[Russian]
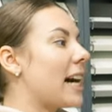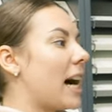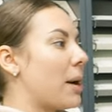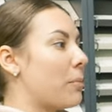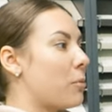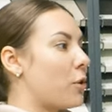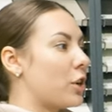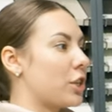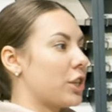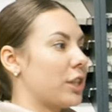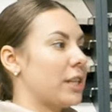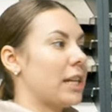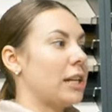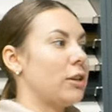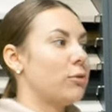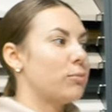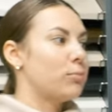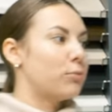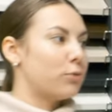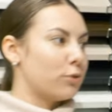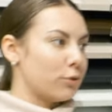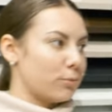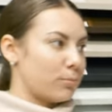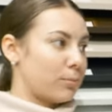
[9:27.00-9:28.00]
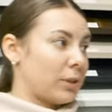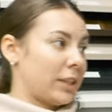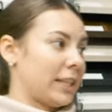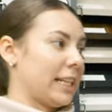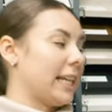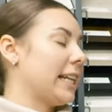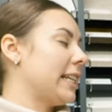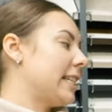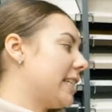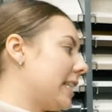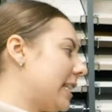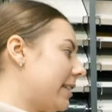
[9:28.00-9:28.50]
а можно на любую
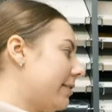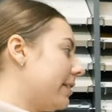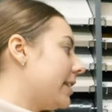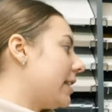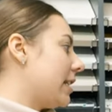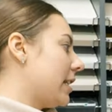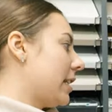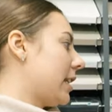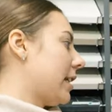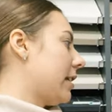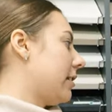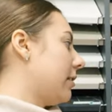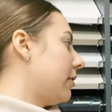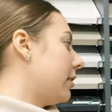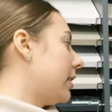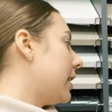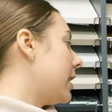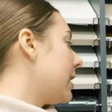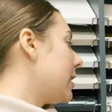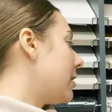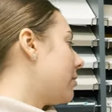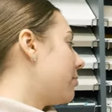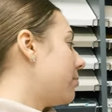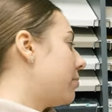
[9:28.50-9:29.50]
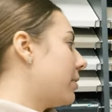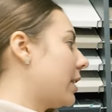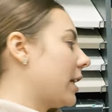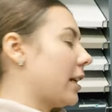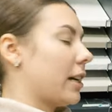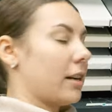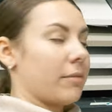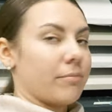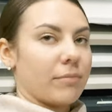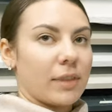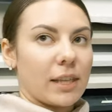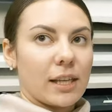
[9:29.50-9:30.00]
панель действительно ЛДСП,
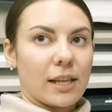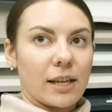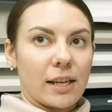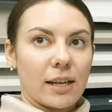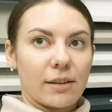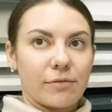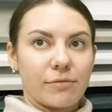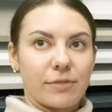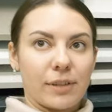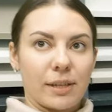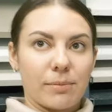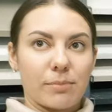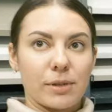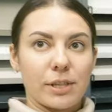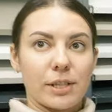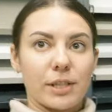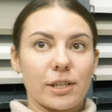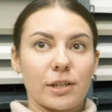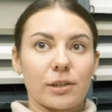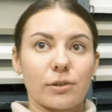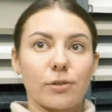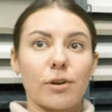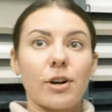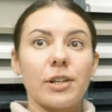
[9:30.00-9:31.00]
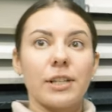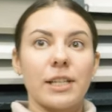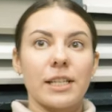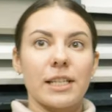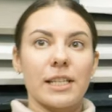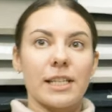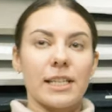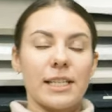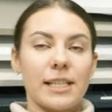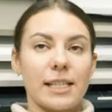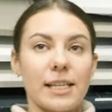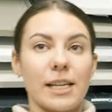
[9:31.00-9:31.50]
МДФ, либо стекло
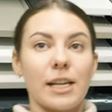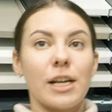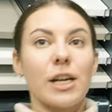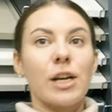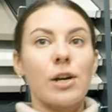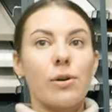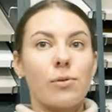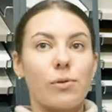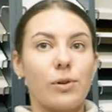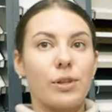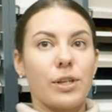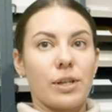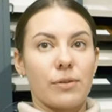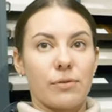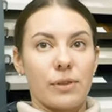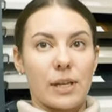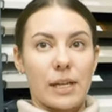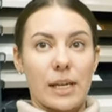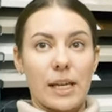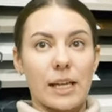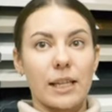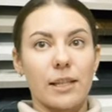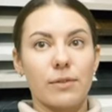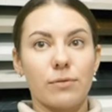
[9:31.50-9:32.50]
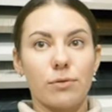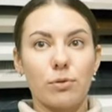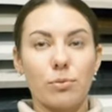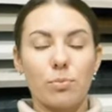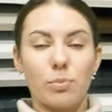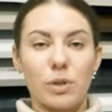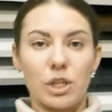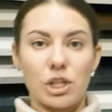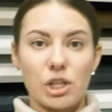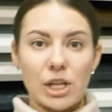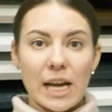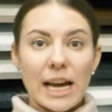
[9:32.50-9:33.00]
нанести ультрафиолетовую
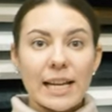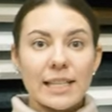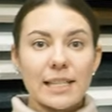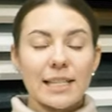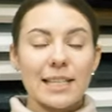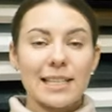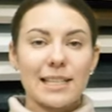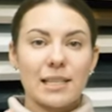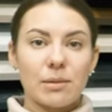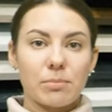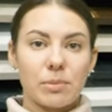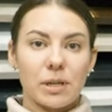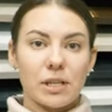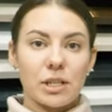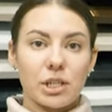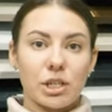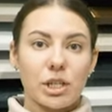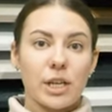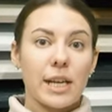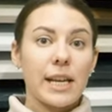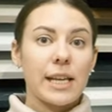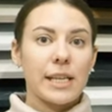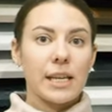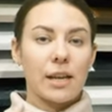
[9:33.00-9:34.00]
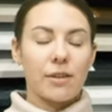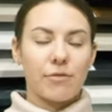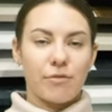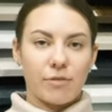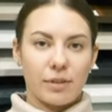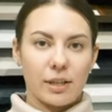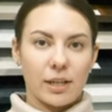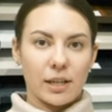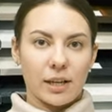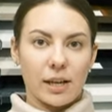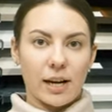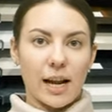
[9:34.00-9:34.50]
печать, изображение,
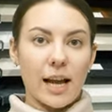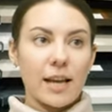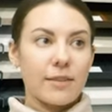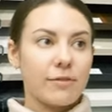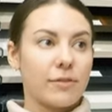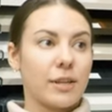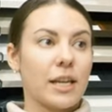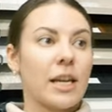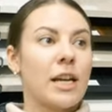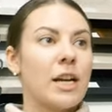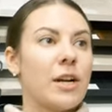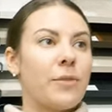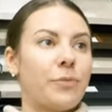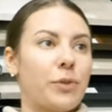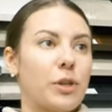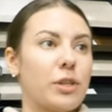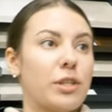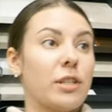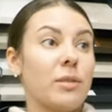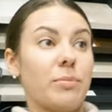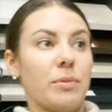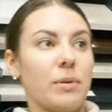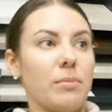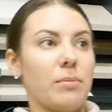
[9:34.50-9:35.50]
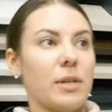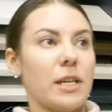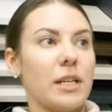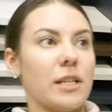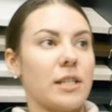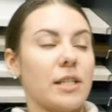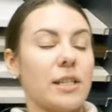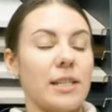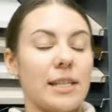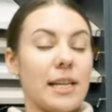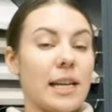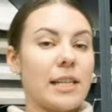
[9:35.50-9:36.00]
фотографии. То есть, например,
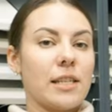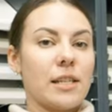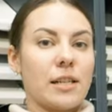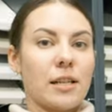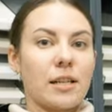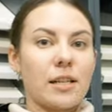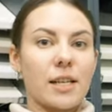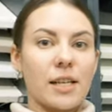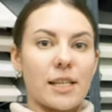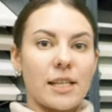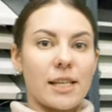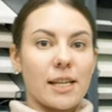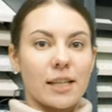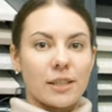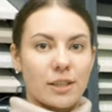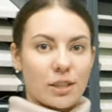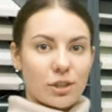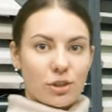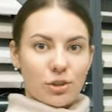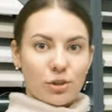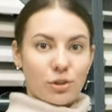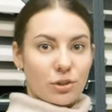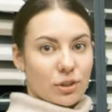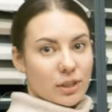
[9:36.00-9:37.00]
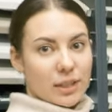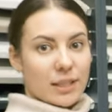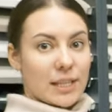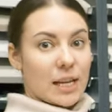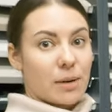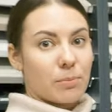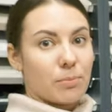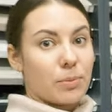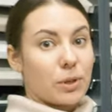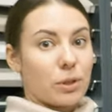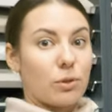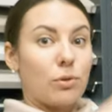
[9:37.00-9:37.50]
дизайнер-архитектор что-то
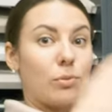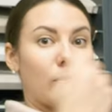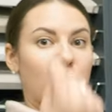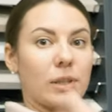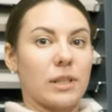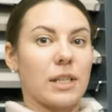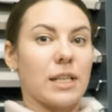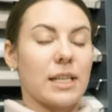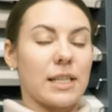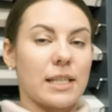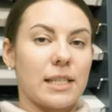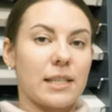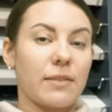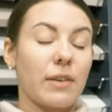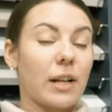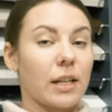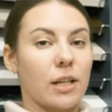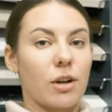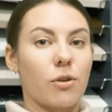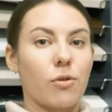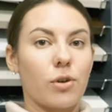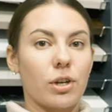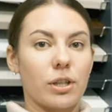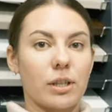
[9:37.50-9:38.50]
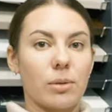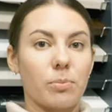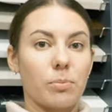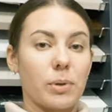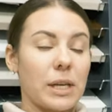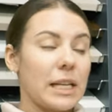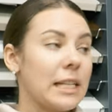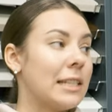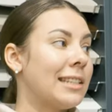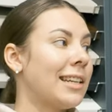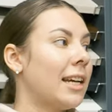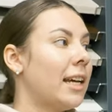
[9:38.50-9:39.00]
сам придумал, нарисовал какой-то
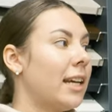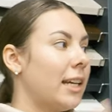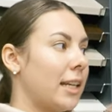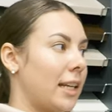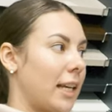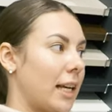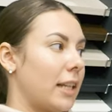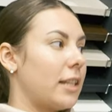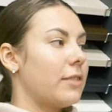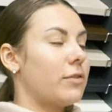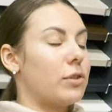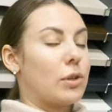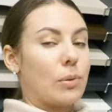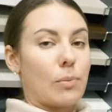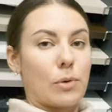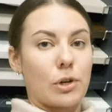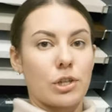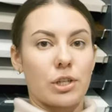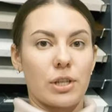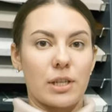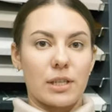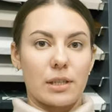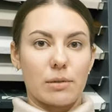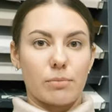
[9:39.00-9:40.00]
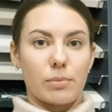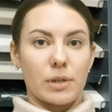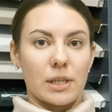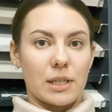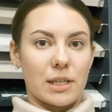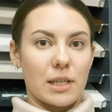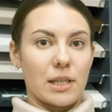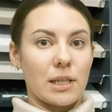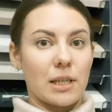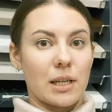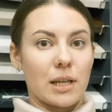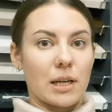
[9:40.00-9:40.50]
принт, и это все можно
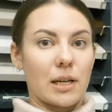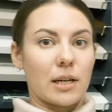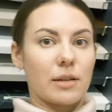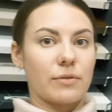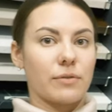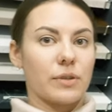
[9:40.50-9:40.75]
изобразить на